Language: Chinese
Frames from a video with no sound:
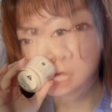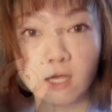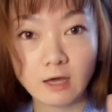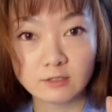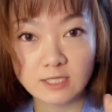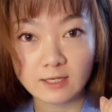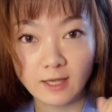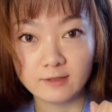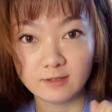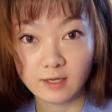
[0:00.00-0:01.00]
好像
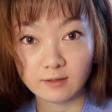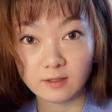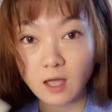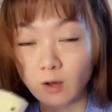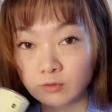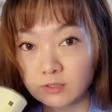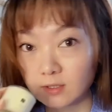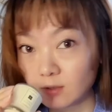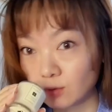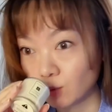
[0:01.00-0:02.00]
很甜的桃子的
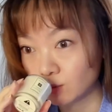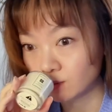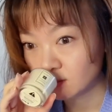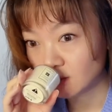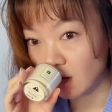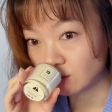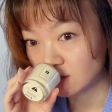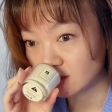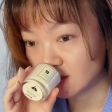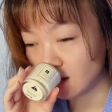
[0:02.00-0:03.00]
那种桃子
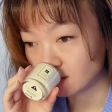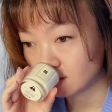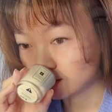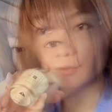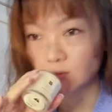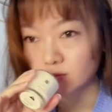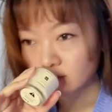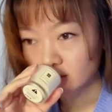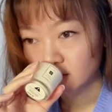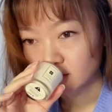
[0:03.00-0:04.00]
香，这种
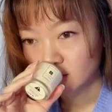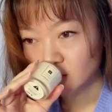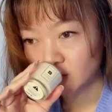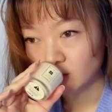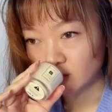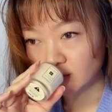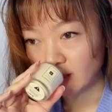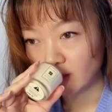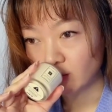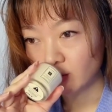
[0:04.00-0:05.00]
就这种
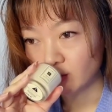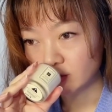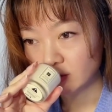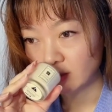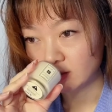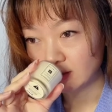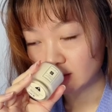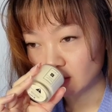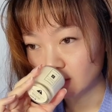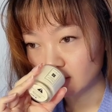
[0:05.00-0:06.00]
甜味我是可以接
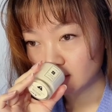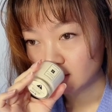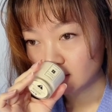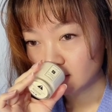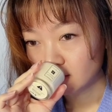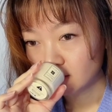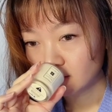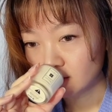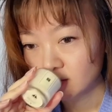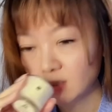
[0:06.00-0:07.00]
受，
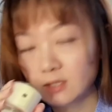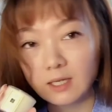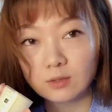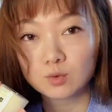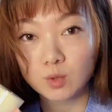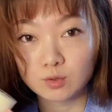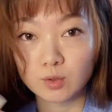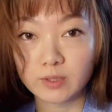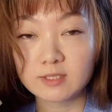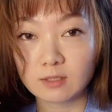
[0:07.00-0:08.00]
但是它如果作
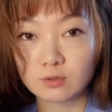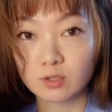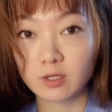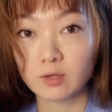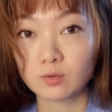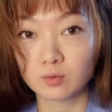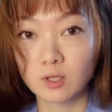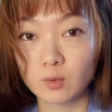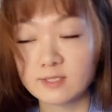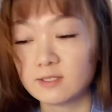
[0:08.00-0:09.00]
为香水要涂在
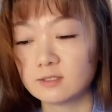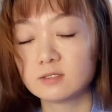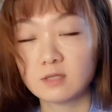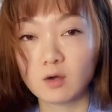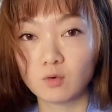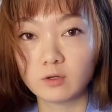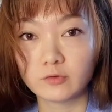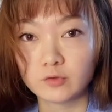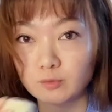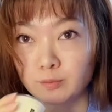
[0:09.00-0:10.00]
我自己身上，我可
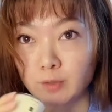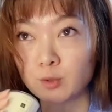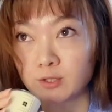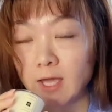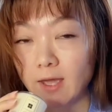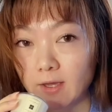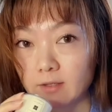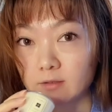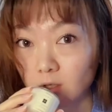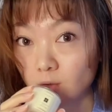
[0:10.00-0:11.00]
能就没有太
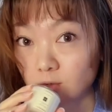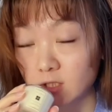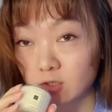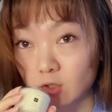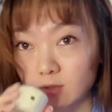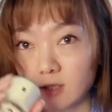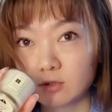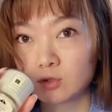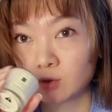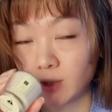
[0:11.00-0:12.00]
能够接受。但是
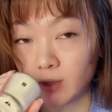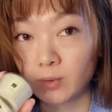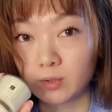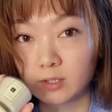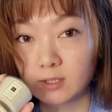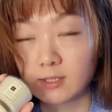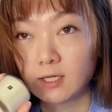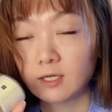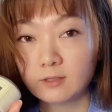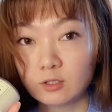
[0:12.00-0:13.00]
水果的
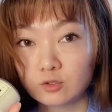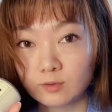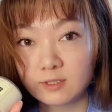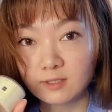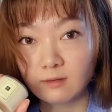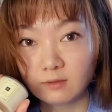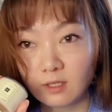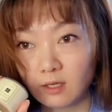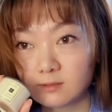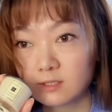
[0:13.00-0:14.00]
那种香
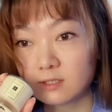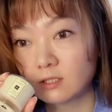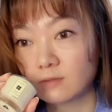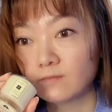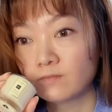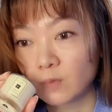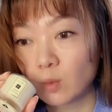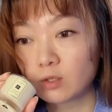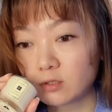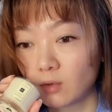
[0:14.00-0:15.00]
甜气
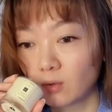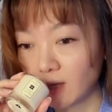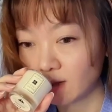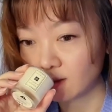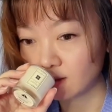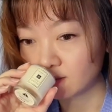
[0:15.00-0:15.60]
我是 OK 的，